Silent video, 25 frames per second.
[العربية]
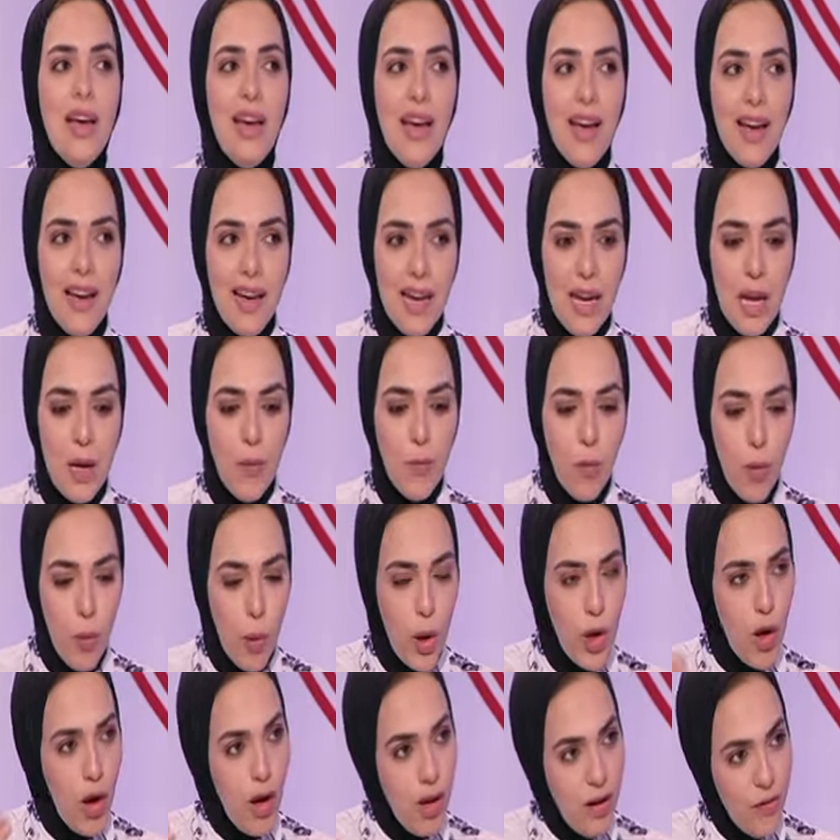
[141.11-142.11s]

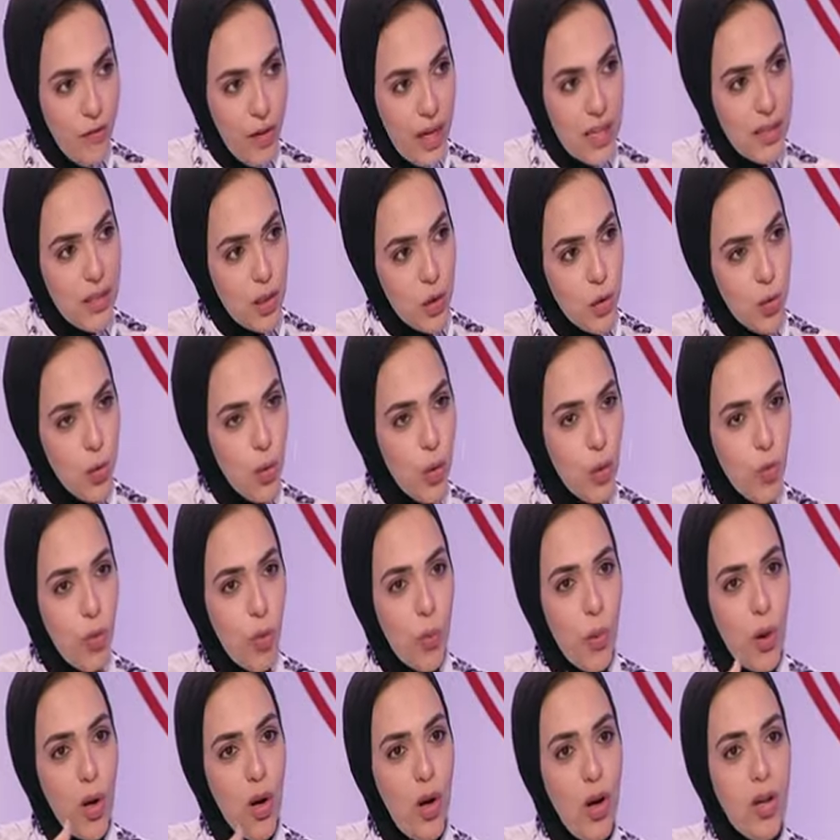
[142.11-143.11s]
المباراه اللي فاتت
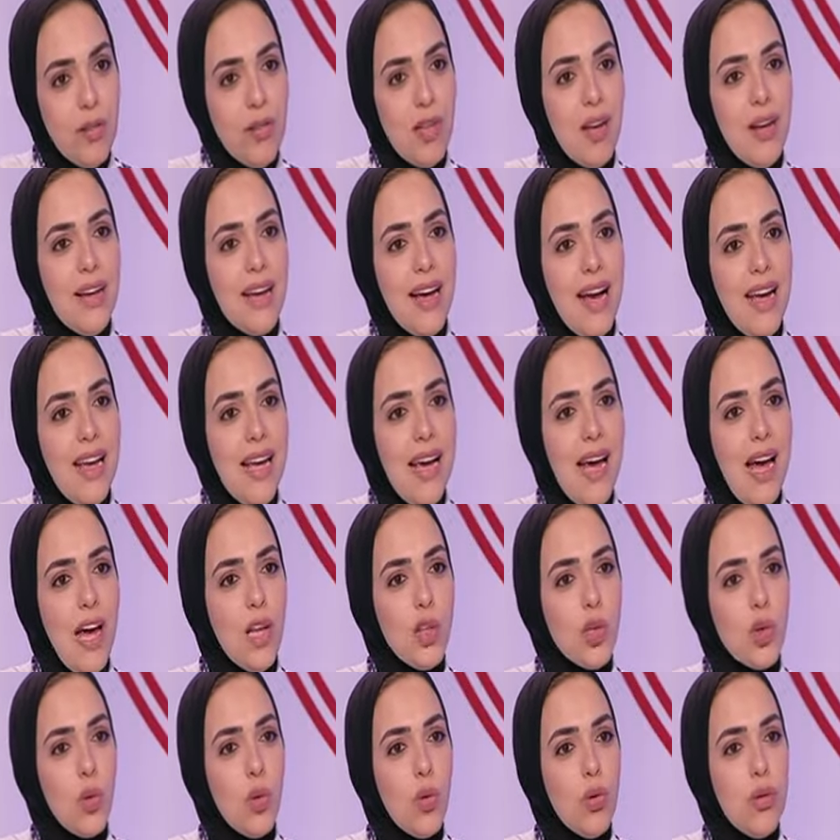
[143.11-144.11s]
والمباريات اللي جايه
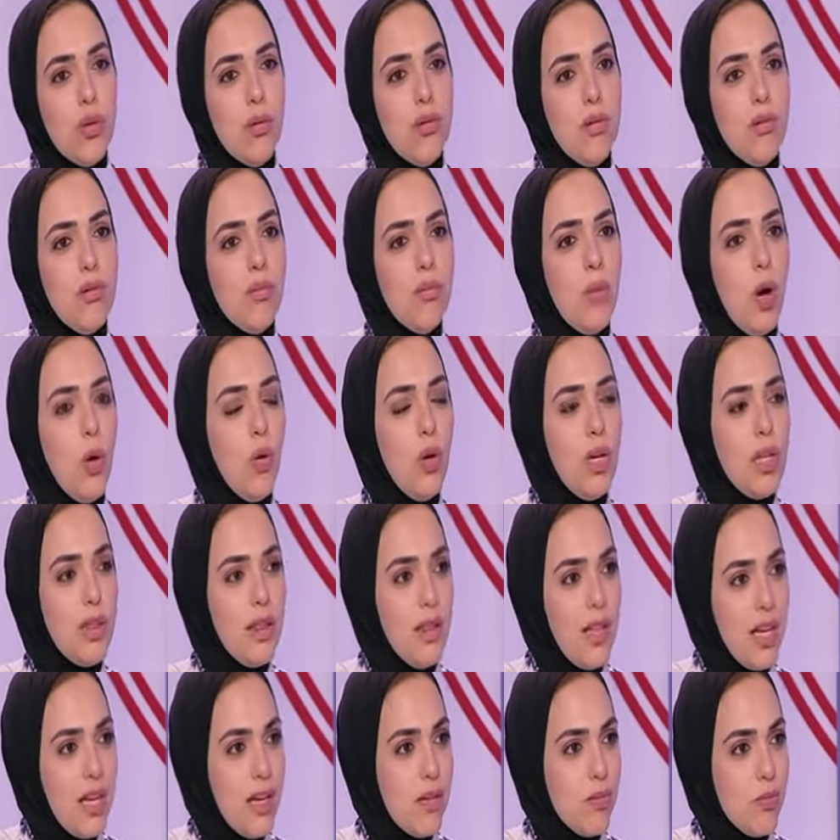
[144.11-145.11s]
هتكون مولد
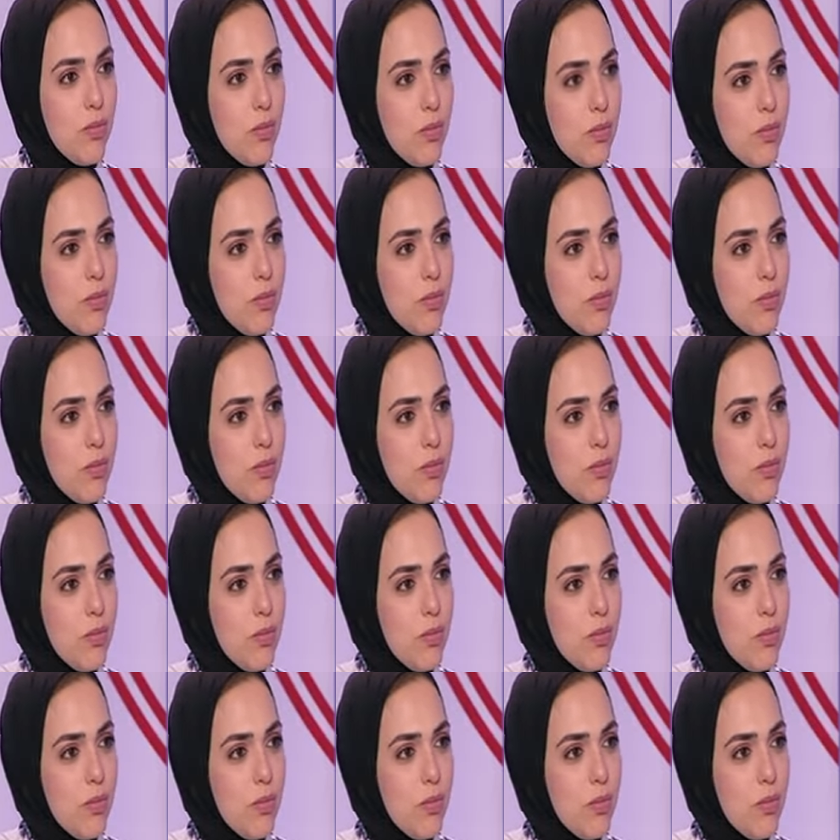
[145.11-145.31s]
نجم